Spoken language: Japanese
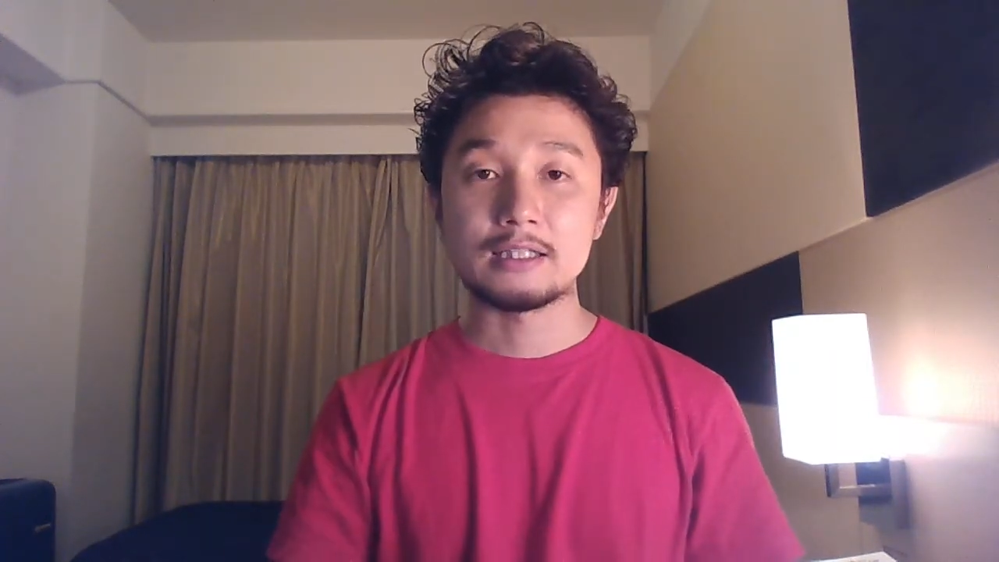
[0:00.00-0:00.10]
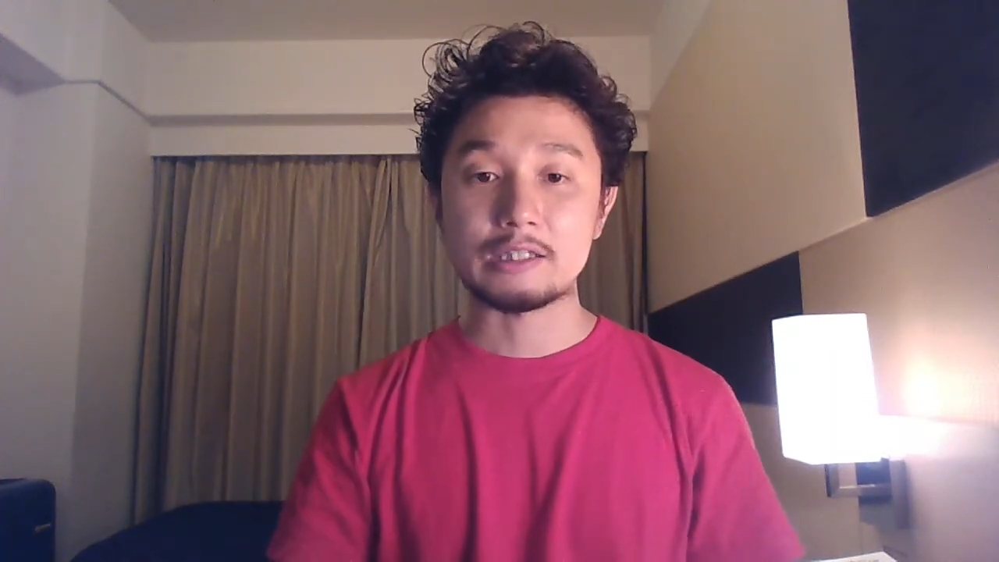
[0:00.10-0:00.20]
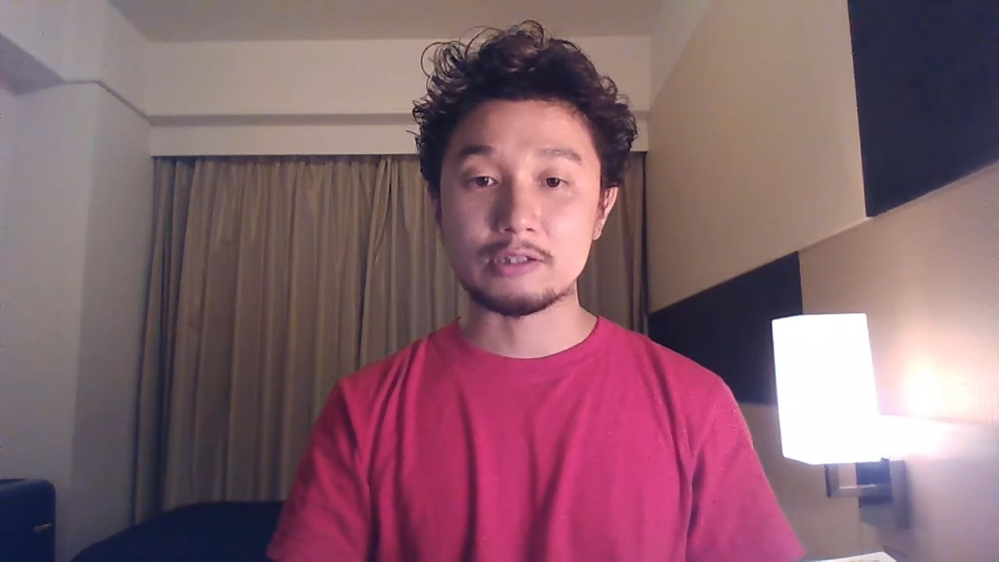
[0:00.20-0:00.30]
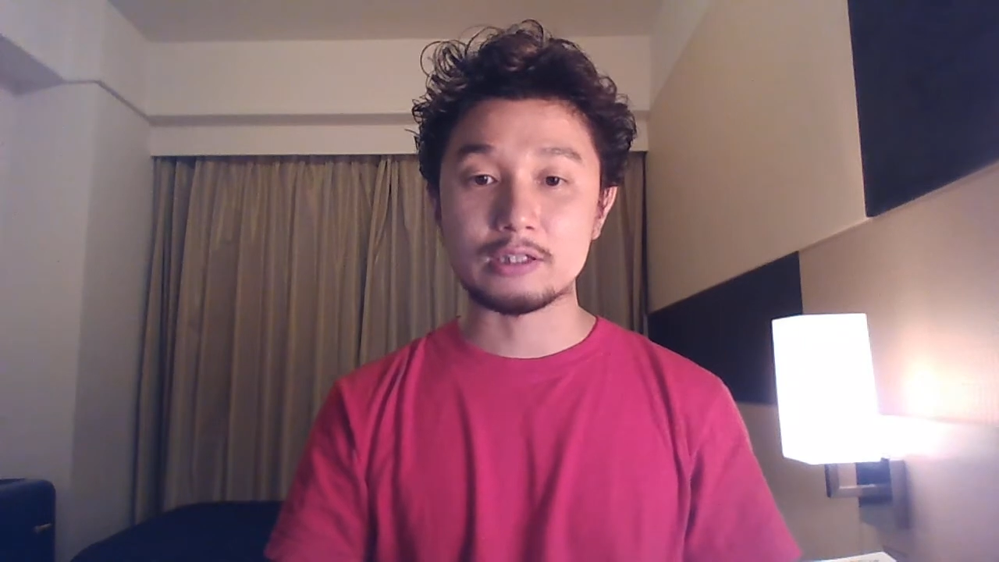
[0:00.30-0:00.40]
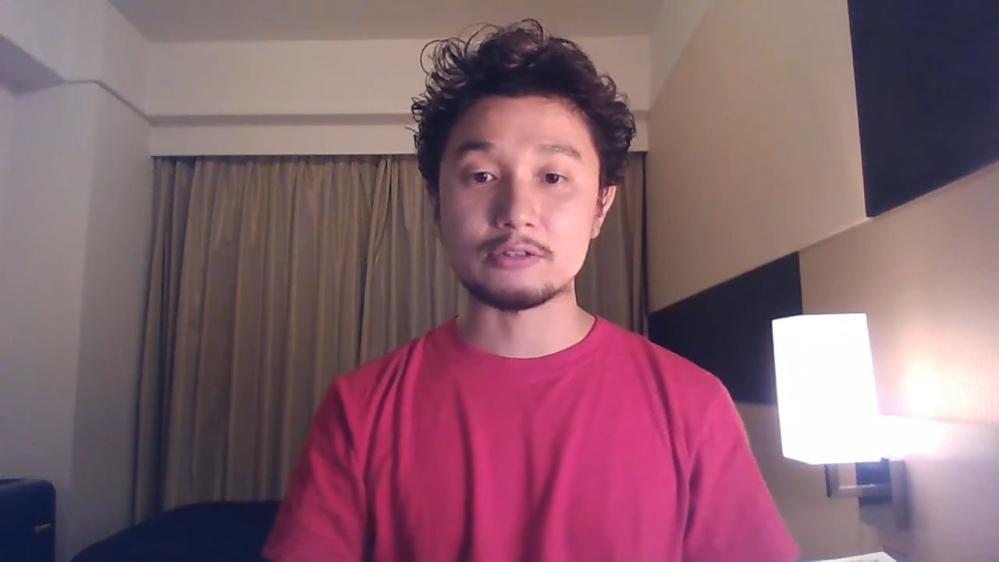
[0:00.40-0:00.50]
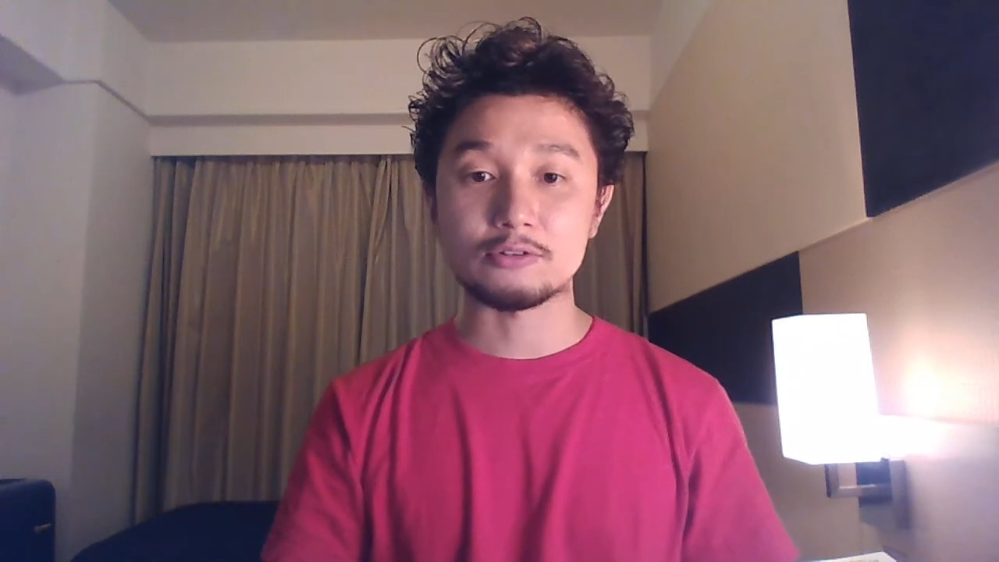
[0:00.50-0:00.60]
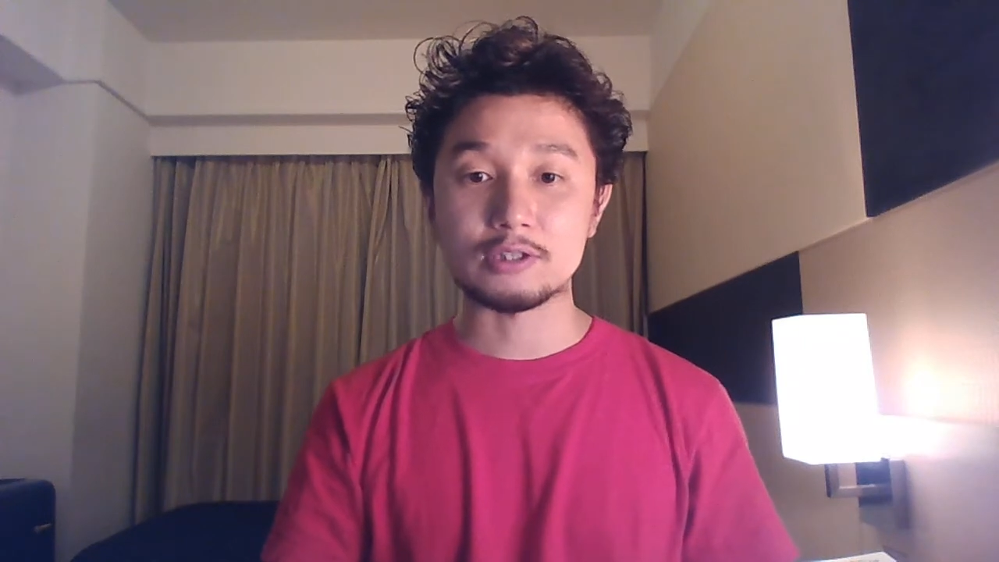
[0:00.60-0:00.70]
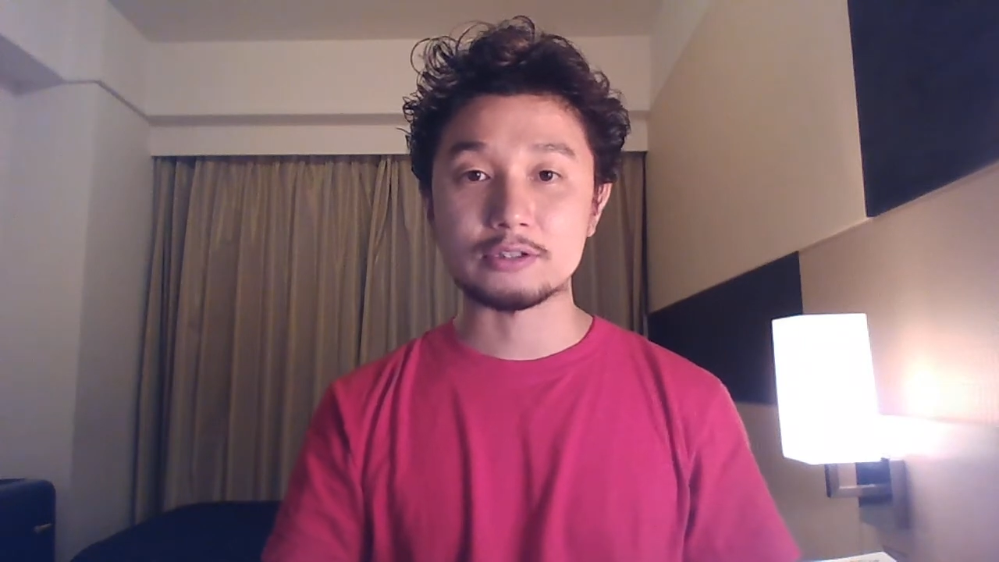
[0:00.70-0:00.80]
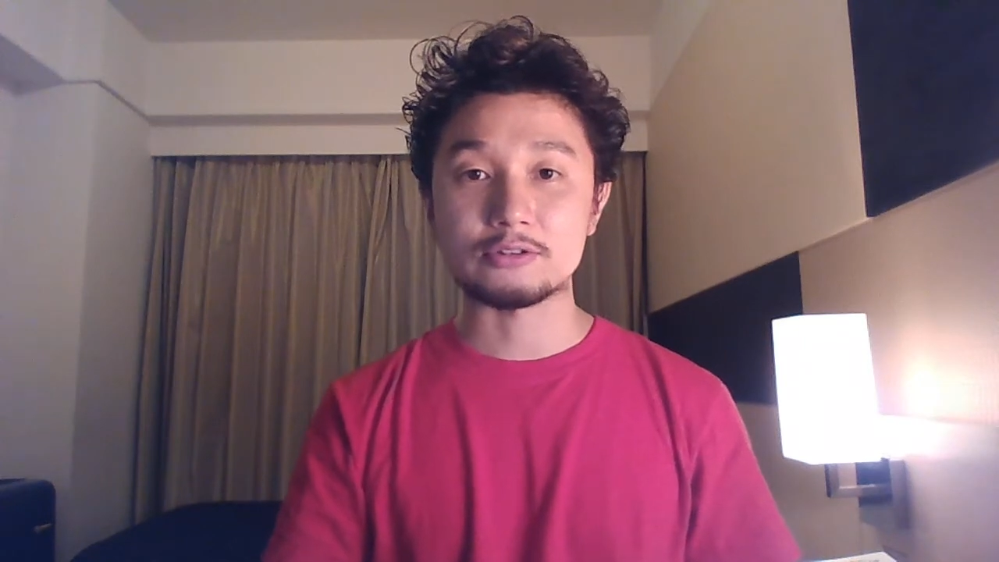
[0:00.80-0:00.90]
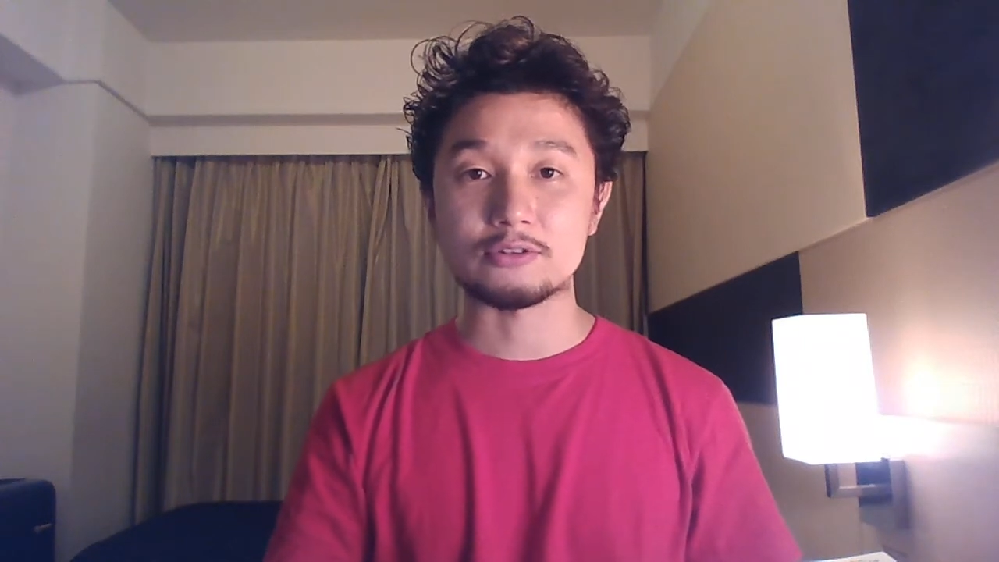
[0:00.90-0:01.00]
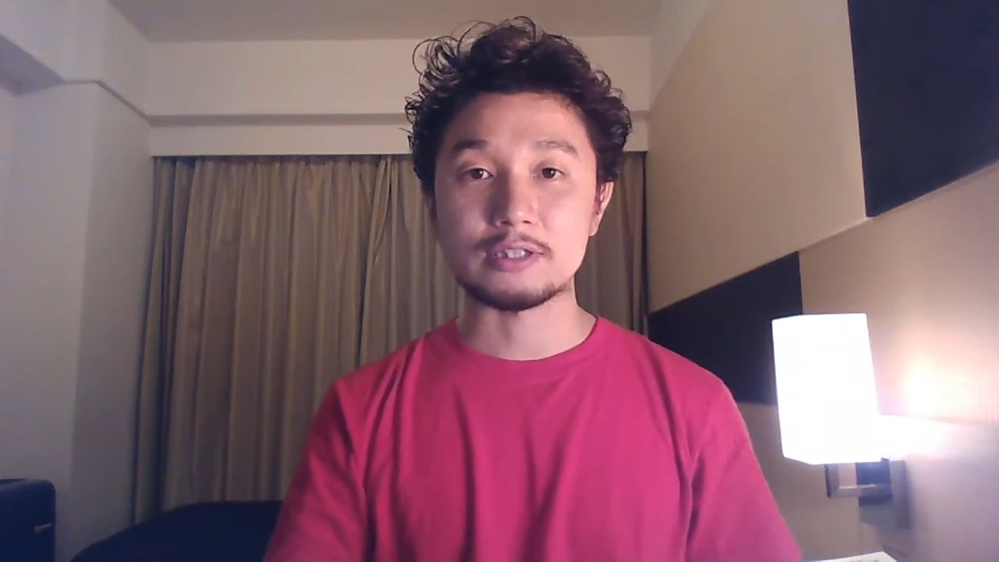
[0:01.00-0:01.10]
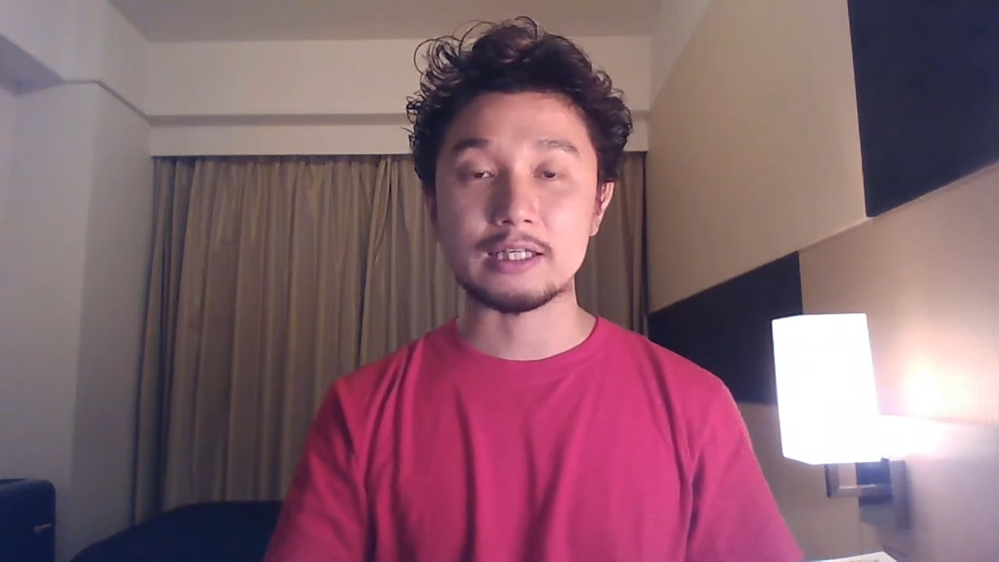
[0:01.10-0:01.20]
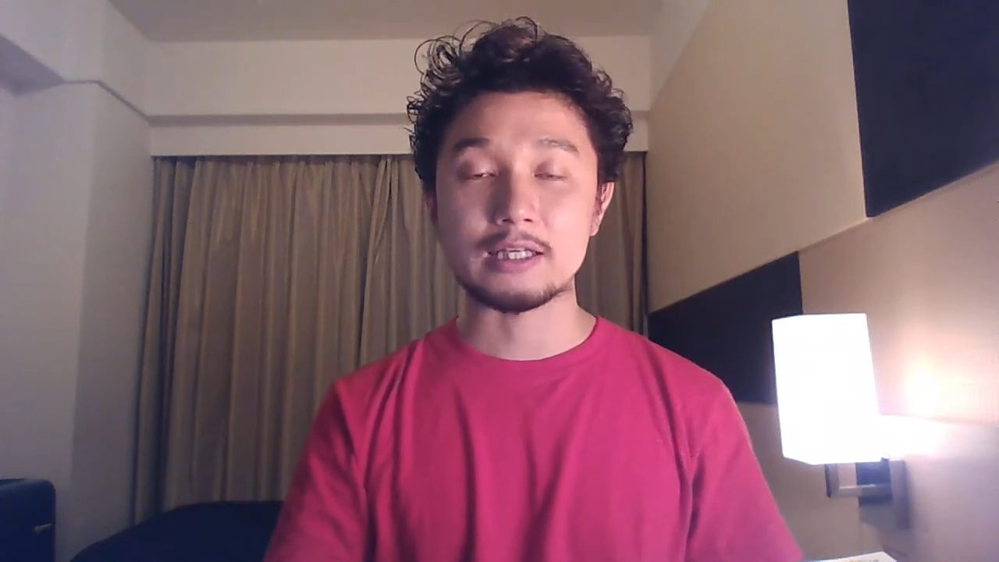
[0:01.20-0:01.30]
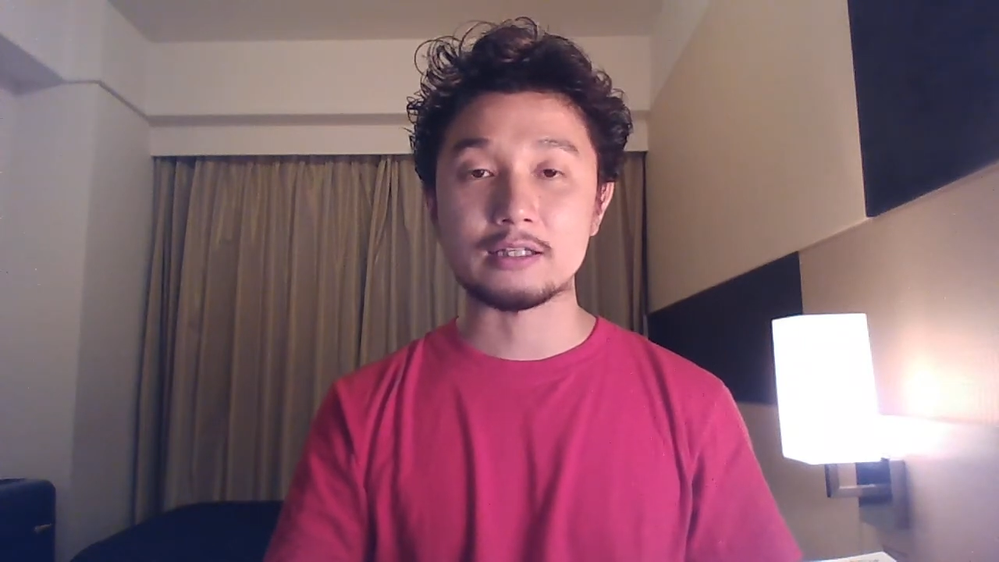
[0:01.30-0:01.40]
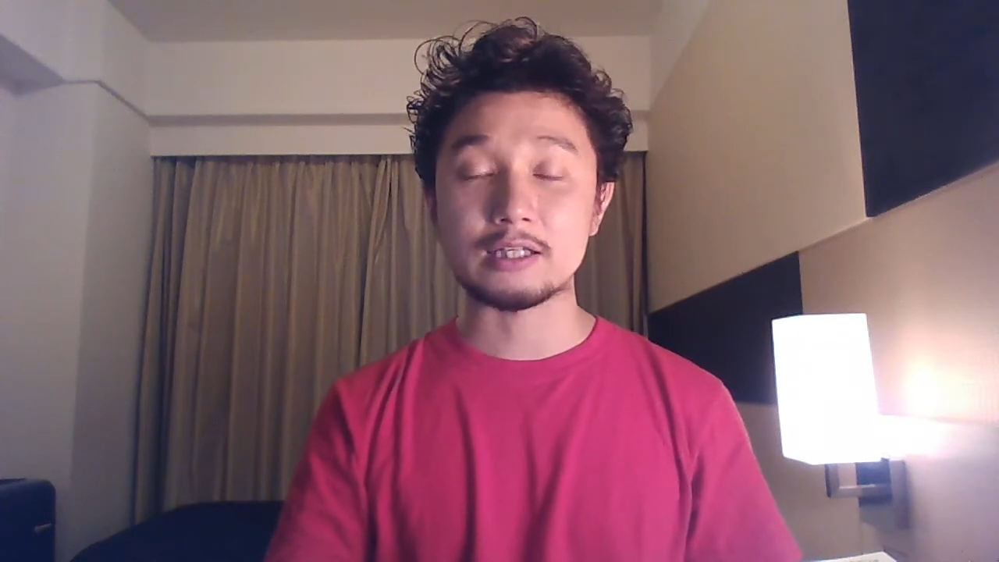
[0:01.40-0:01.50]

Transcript: 柔らかく動かすので、